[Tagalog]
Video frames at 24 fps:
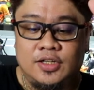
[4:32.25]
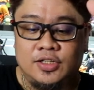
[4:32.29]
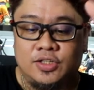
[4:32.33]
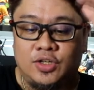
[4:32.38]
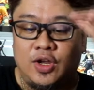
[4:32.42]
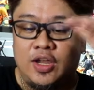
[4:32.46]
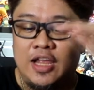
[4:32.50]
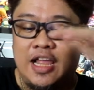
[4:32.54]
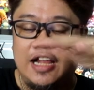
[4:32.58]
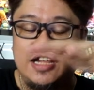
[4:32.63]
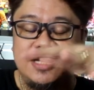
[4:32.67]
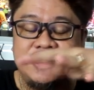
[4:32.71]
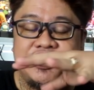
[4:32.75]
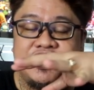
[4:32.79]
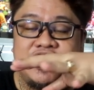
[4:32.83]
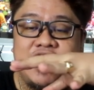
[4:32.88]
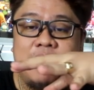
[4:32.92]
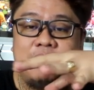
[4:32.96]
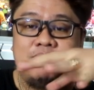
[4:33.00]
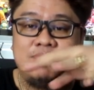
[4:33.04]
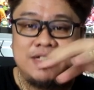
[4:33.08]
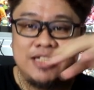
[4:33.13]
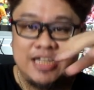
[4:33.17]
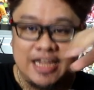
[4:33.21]
So ayan,
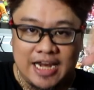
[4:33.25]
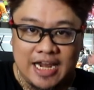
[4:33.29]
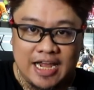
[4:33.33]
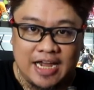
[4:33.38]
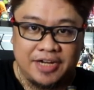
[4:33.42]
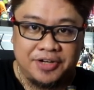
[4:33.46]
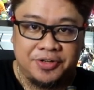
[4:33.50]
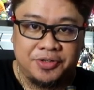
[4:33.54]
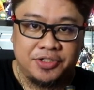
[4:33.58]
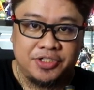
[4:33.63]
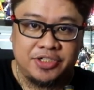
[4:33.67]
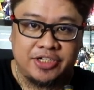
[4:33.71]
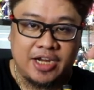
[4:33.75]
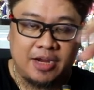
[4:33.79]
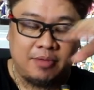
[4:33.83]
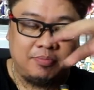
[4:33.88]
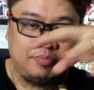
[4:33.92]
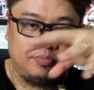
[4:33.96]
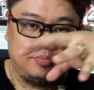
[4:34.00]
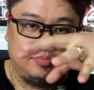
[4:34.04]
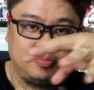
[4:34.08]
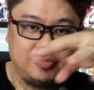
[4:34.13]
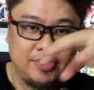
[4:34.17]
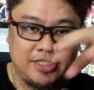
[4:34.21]
siyam sila, no?
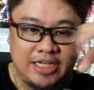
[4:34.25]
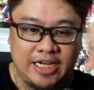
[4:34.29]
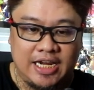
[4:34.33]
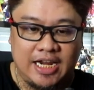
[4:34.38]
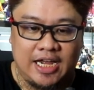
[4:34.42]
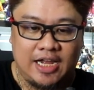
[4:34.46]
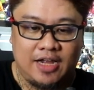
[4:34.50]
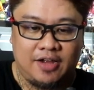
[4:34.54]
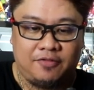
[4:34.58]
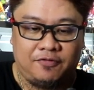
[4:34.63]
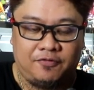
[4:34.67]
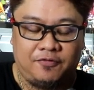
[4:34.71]
siyam sila.